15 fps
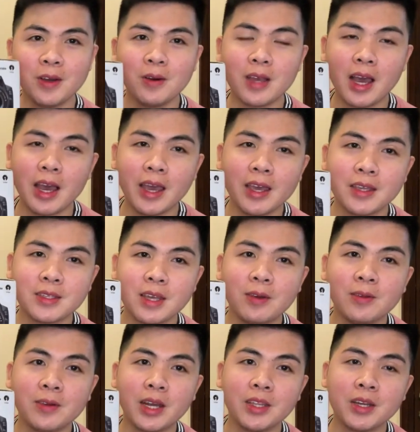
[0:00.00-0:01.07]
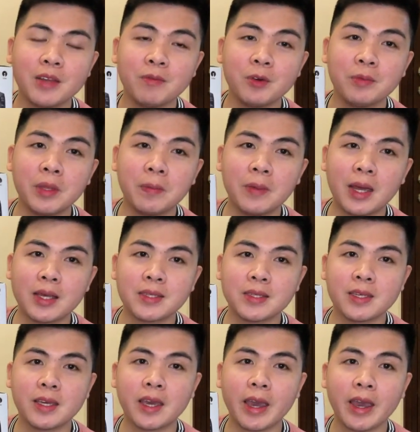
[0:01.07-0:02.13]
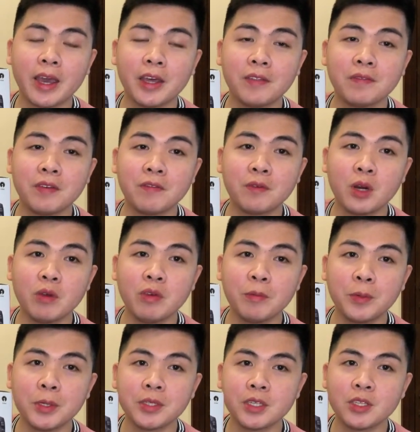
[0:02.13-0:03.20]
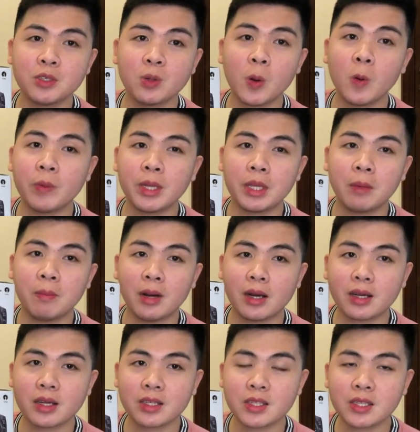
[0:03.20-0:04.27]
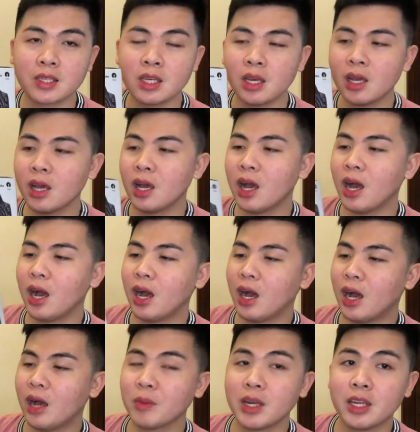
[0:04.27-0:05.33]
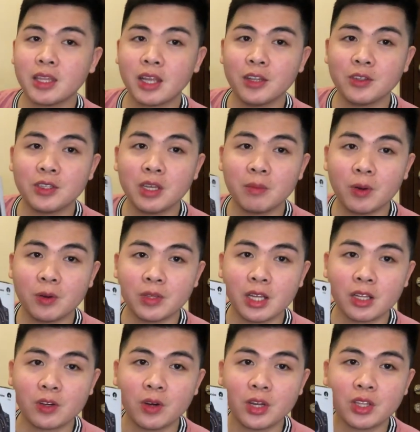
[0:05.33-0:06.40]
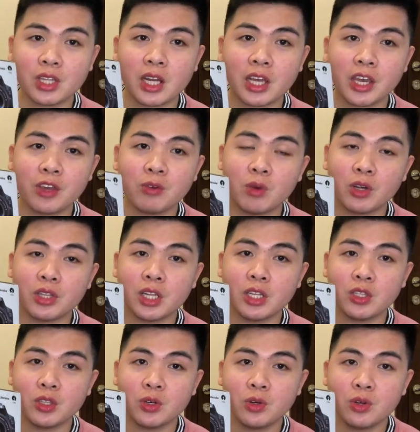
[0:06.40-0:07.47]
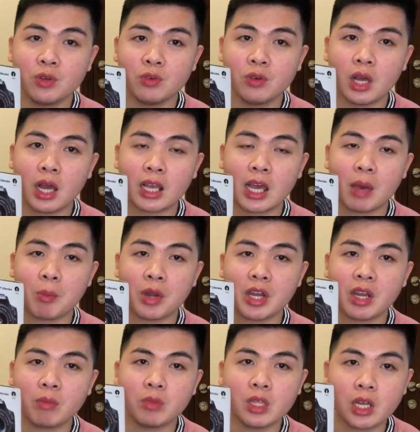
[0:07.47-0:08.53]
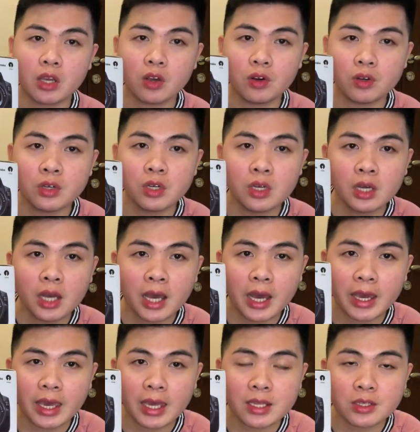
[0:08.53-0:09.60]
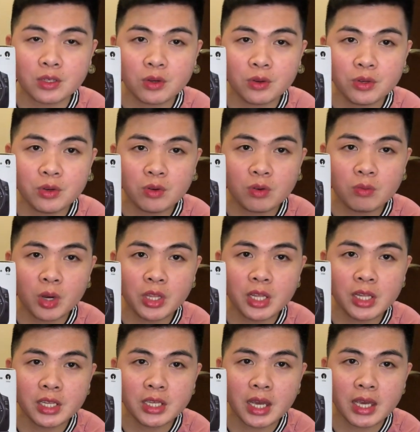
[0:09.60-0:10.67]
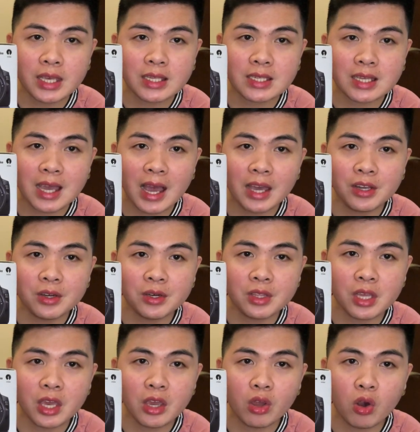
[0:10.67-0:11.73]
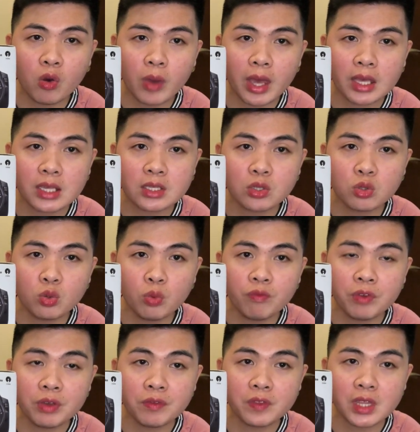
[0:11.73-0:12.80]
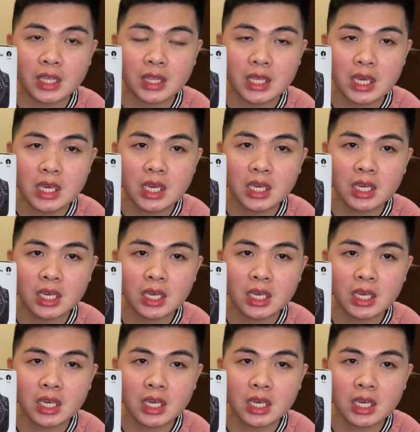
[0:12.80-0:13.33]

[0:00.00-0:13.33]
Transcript: you go guys, I already removed the plastic and before we proceed to open the box, uh, I'm gonna tell you the model, kung ano talaga yung model nung uh, camera na binili ko. Ayan, so yung model niya is Canon EOS 250D.